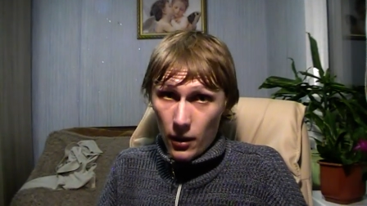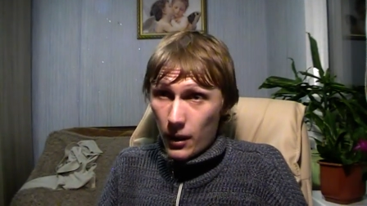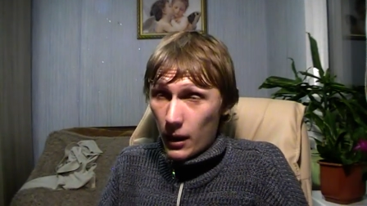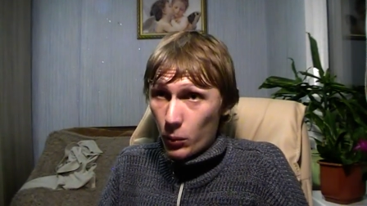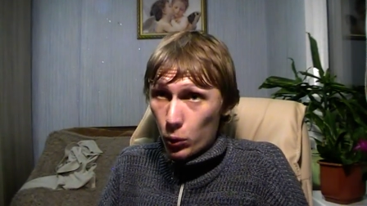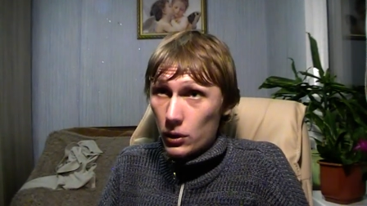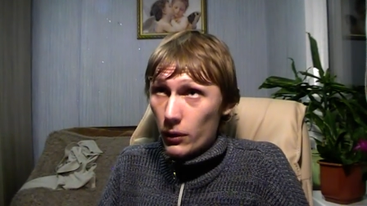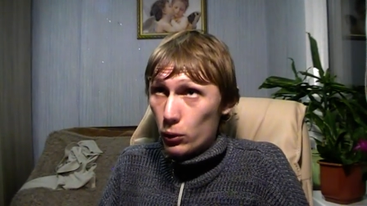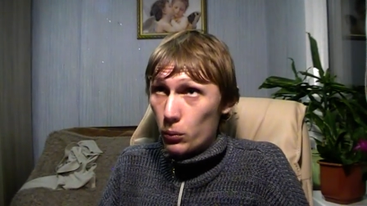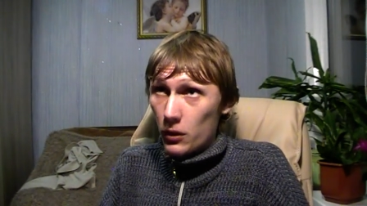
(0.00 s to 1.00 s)
Как будто
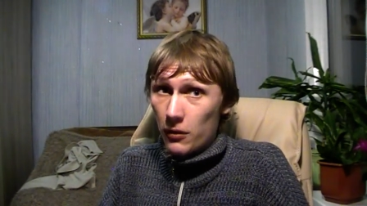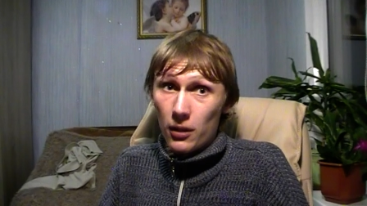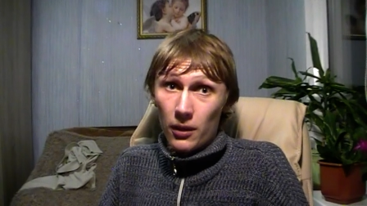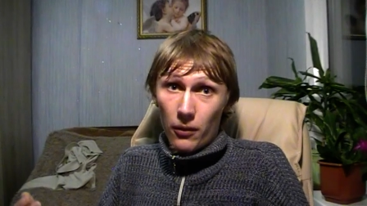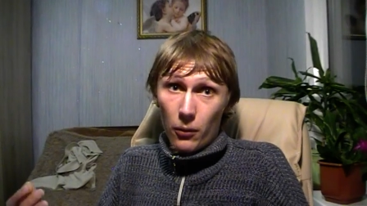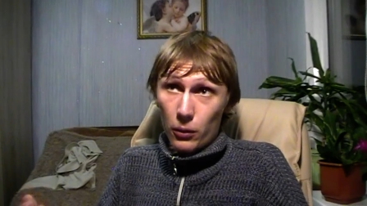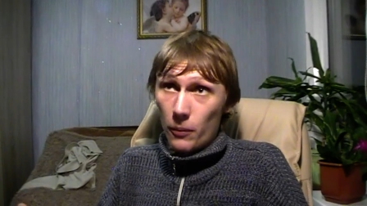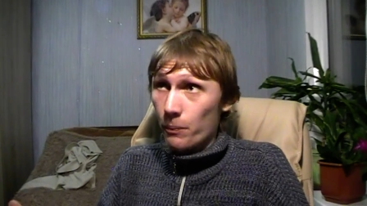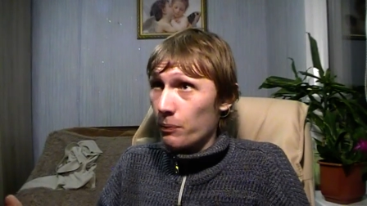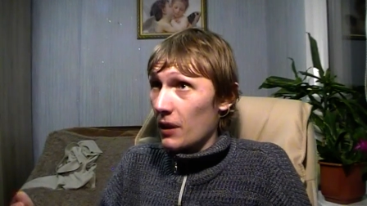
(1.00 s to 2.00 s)
вот действительно, вот
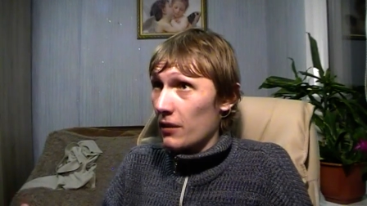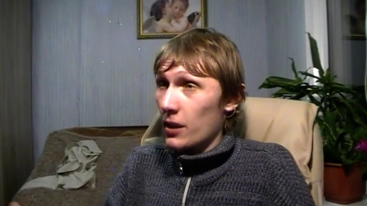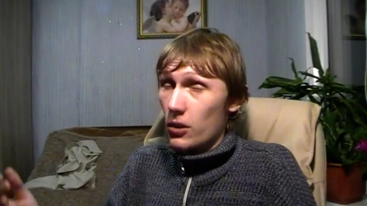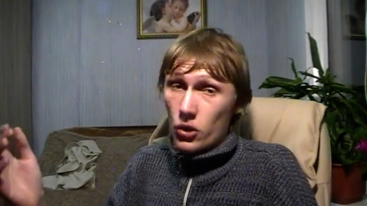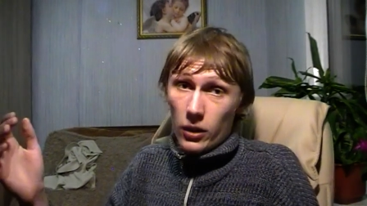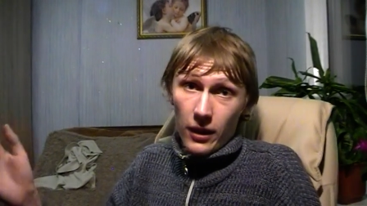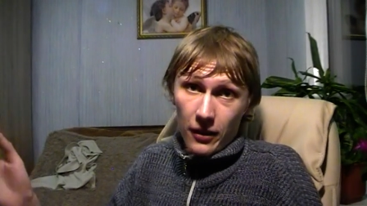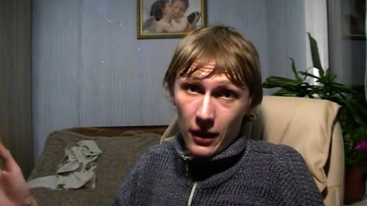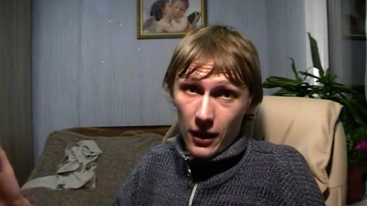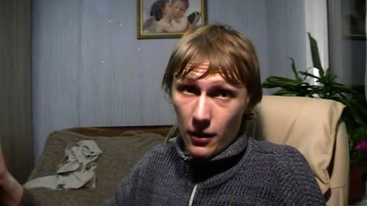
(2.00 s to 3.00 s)
знаете, человек
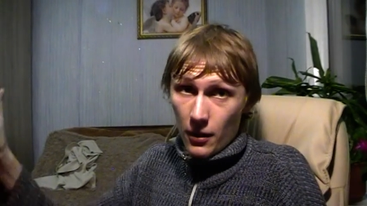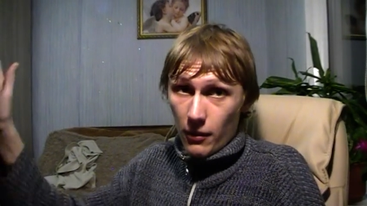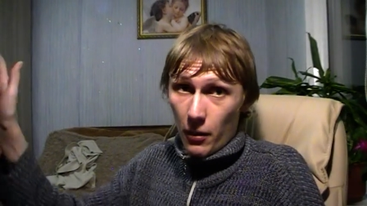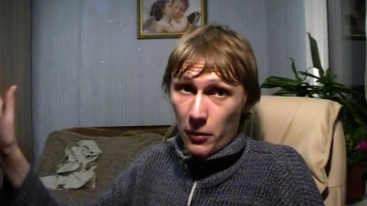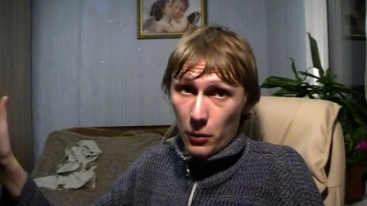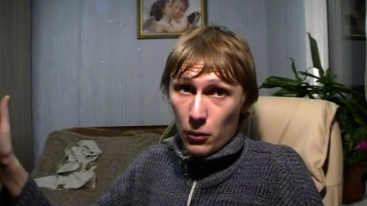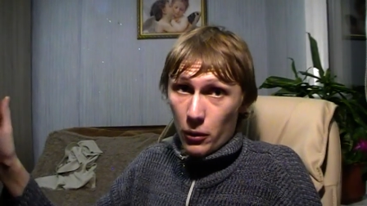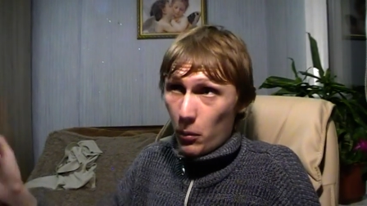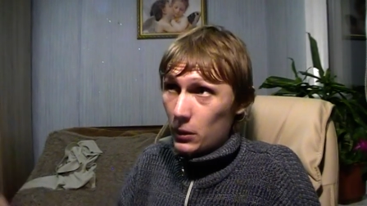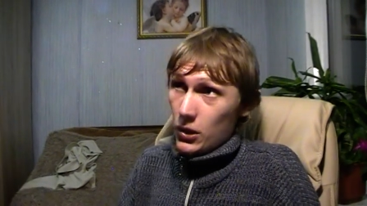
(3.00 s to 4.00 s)
стоит к вам спиной,
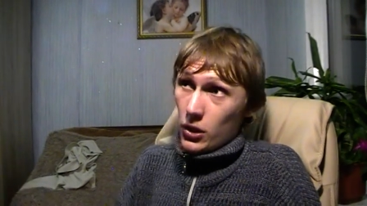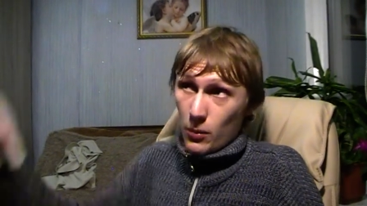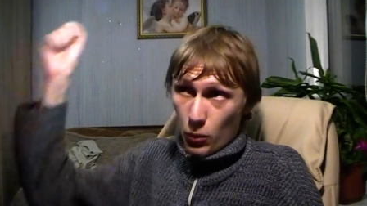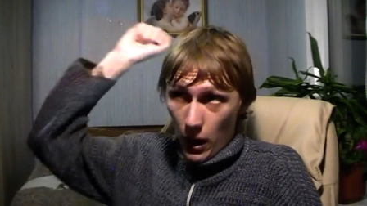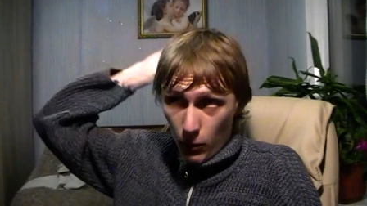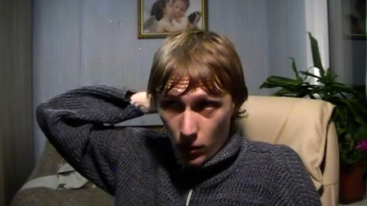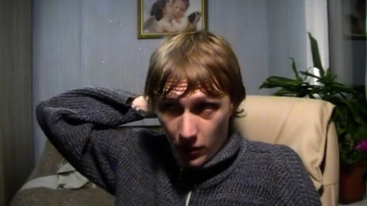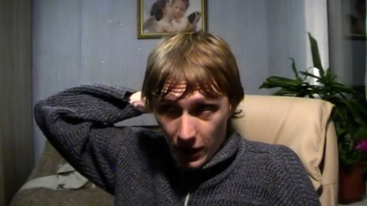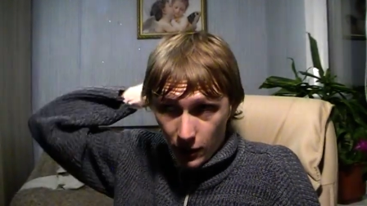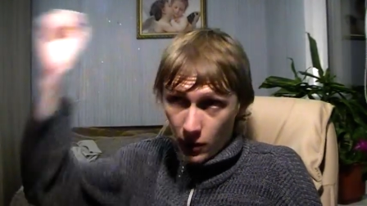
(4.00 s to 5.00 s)
вы подошли ему, а
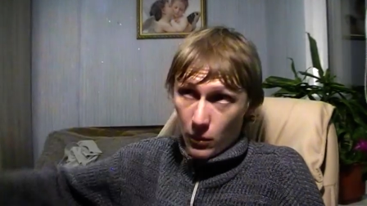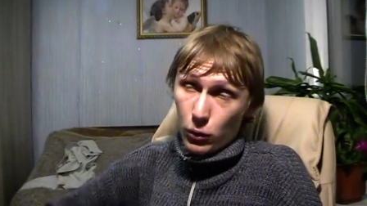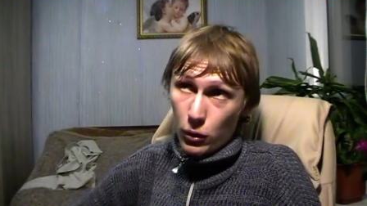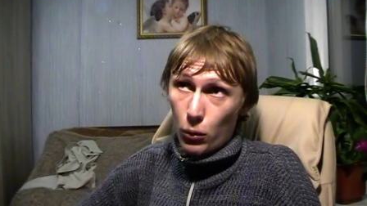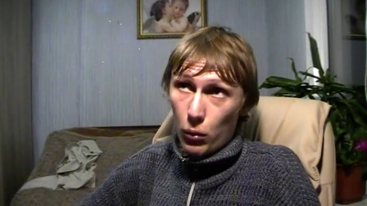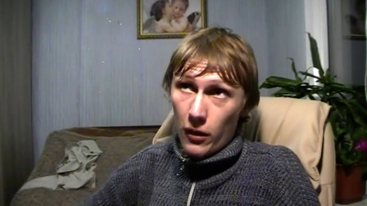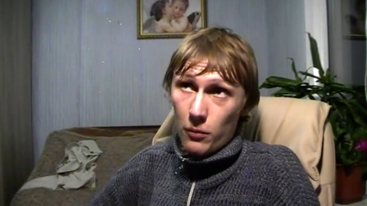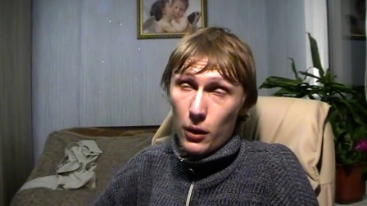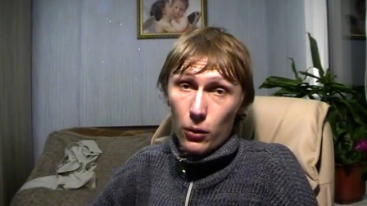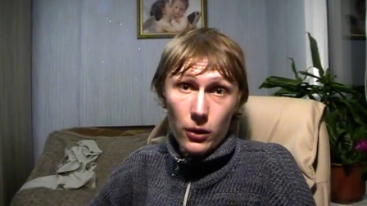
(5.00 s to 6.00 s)
затылок бутылку
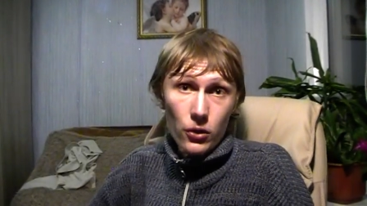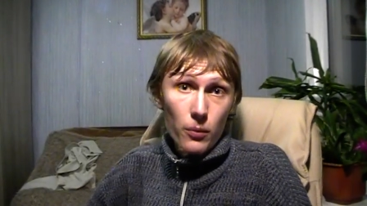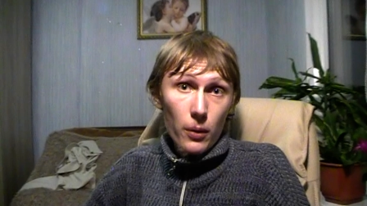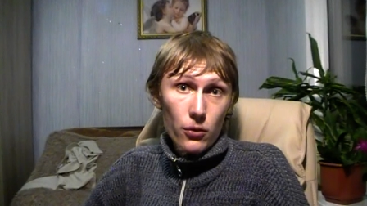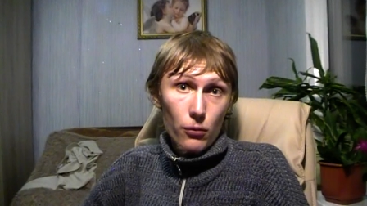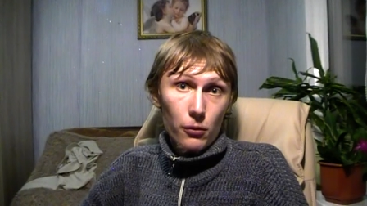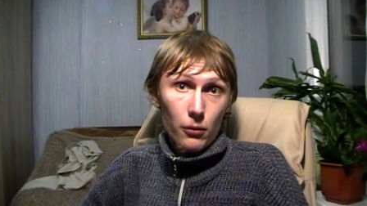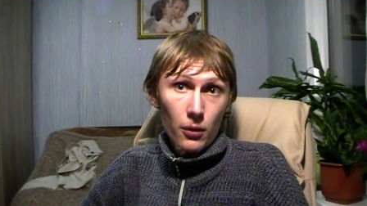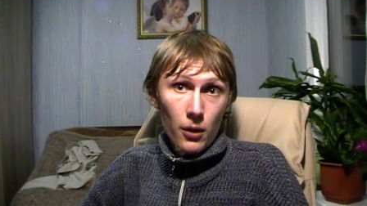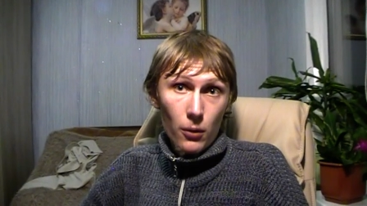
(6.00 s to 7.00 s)
разбили, он даже не
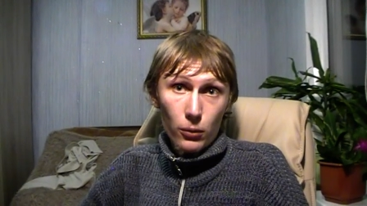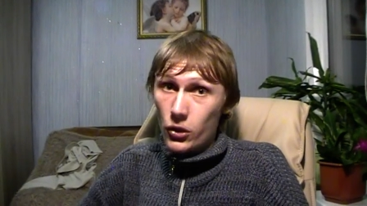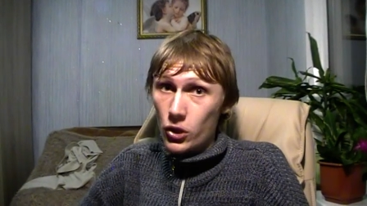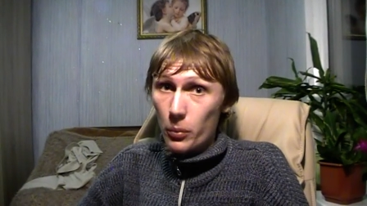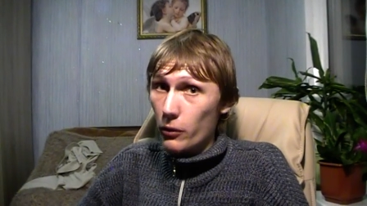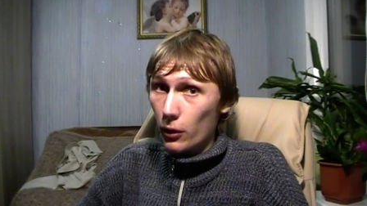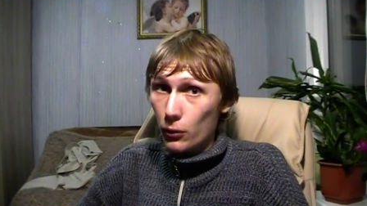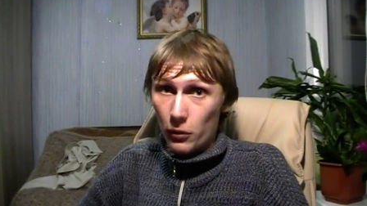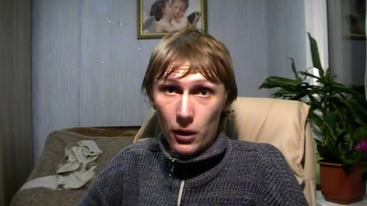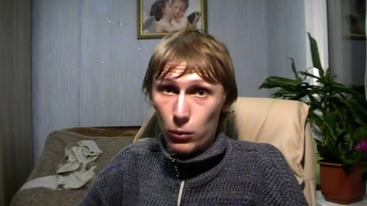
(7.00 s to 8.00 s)
почувствовал. Он даже не
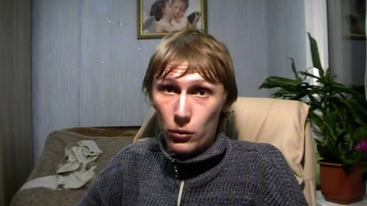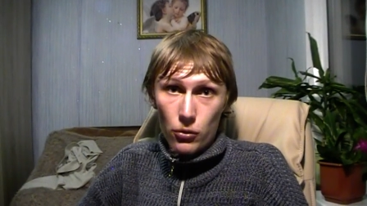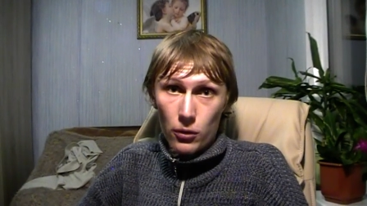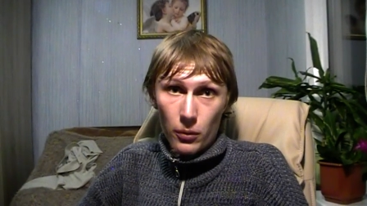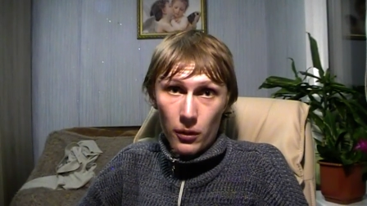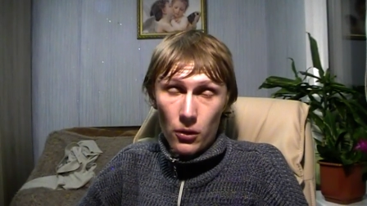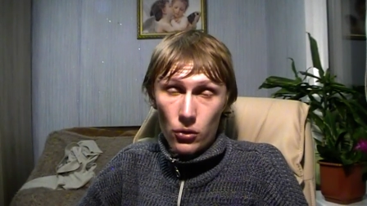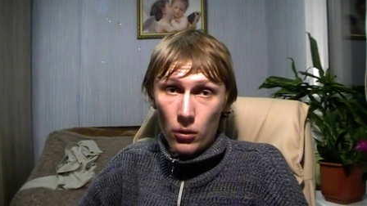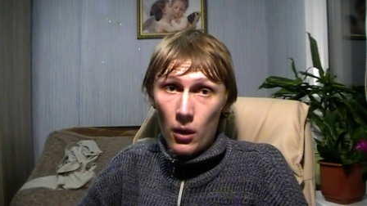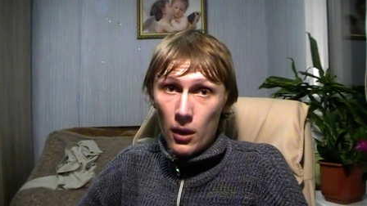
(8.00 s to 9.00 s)
повернулся, как будто ничего не произошло.